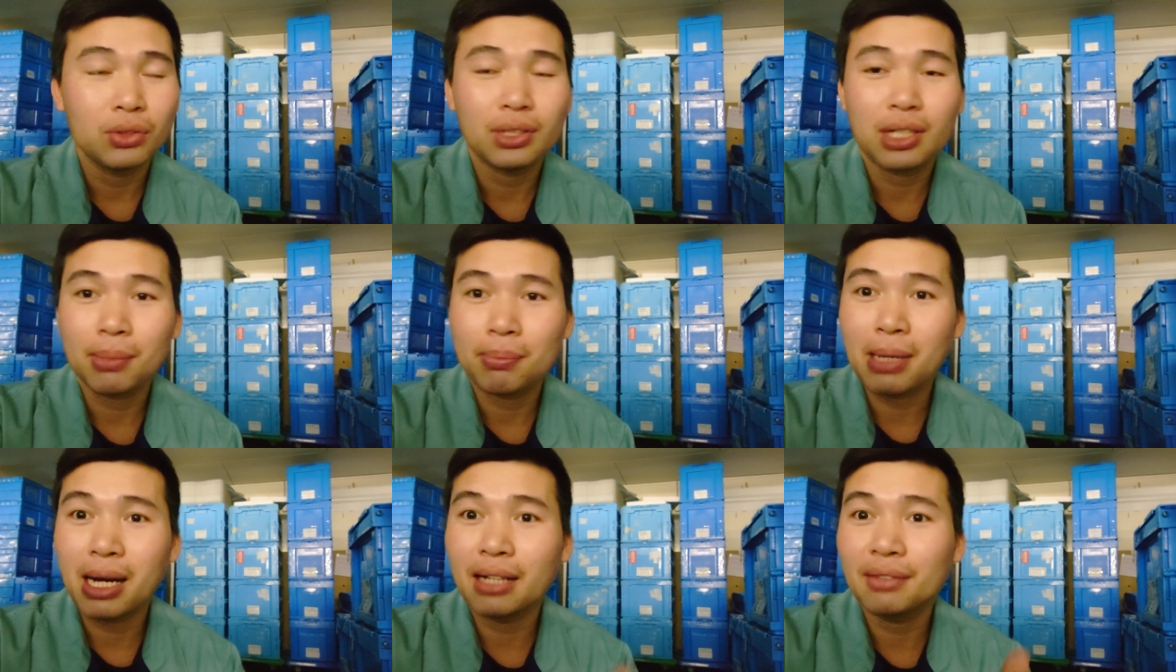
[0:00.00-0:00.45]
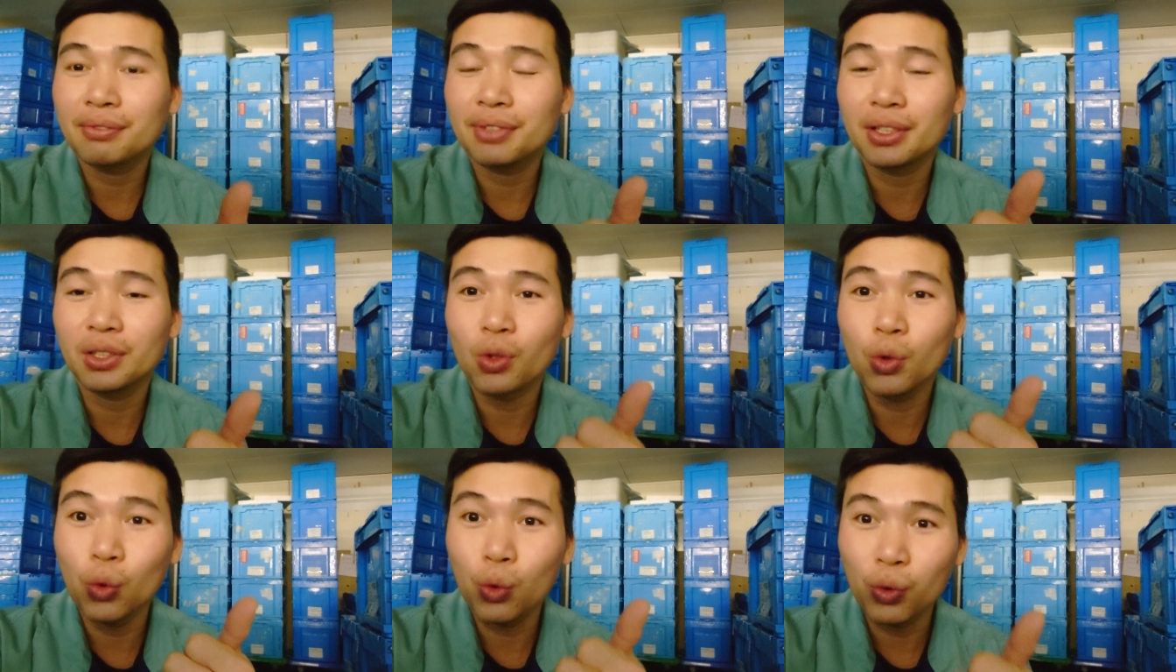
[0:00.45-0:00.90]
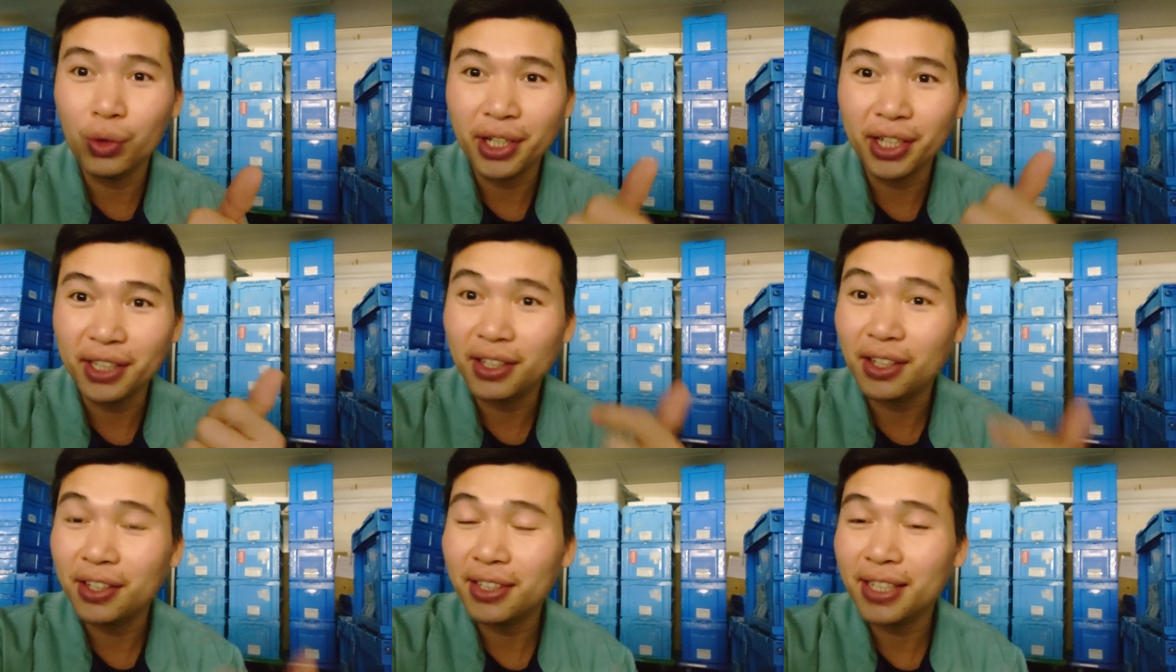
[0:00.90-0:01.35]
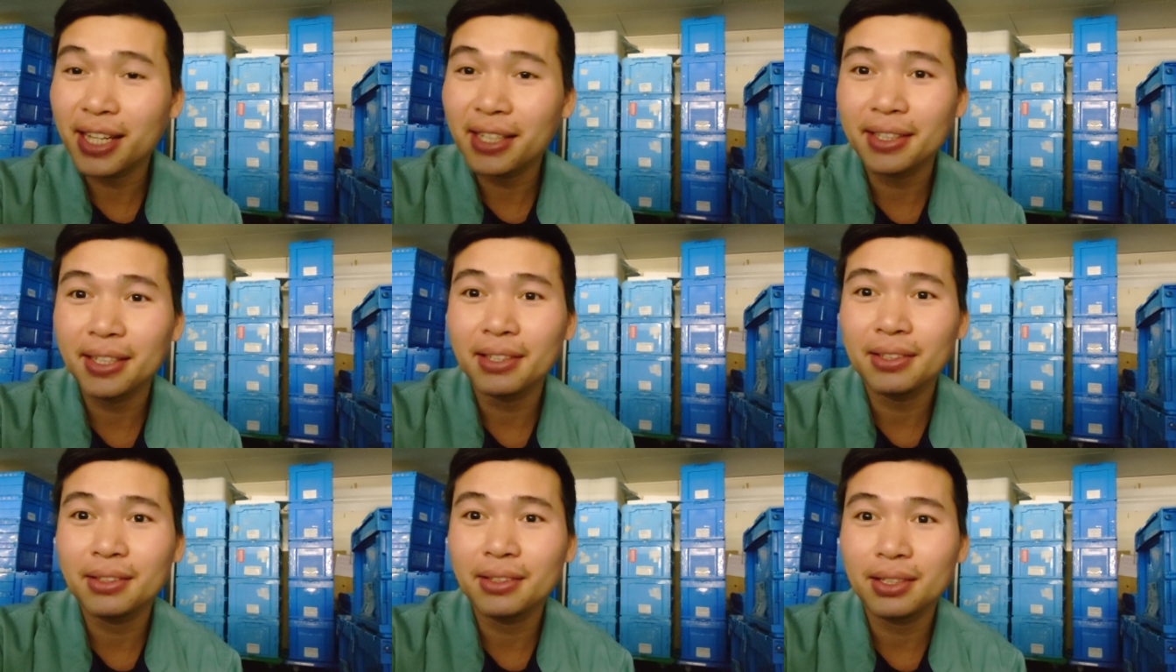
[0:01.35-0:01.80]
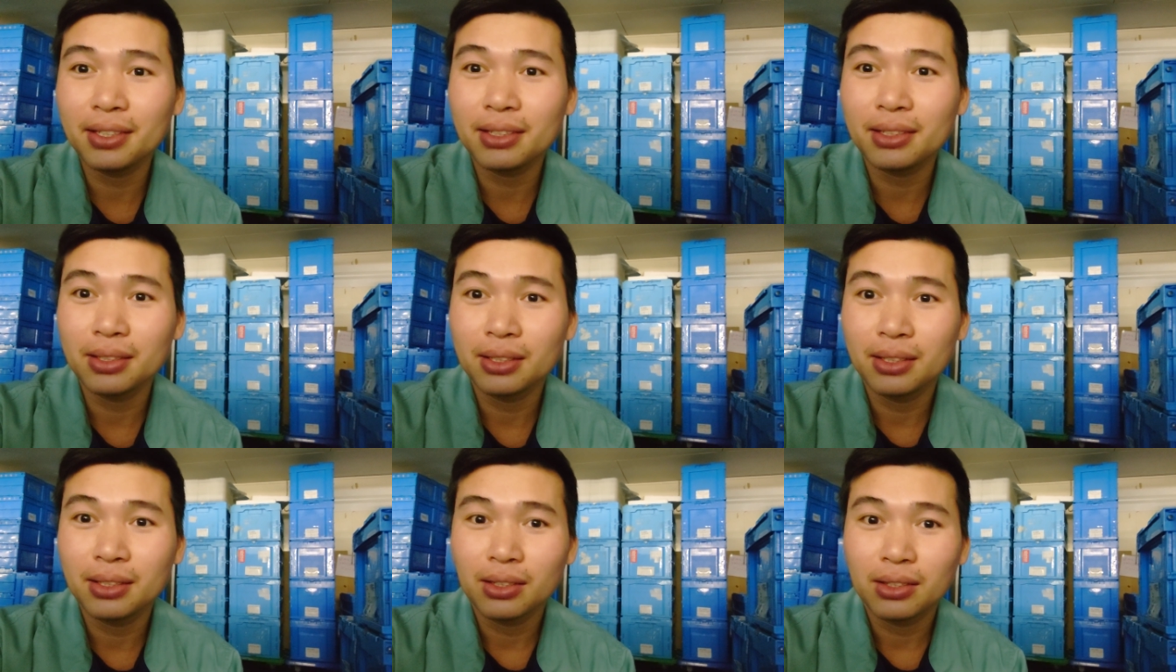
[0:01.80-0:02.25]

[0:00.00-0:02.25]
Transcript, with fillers: rồi các bạn phải ngủ nghỉ ngơi này kia nữa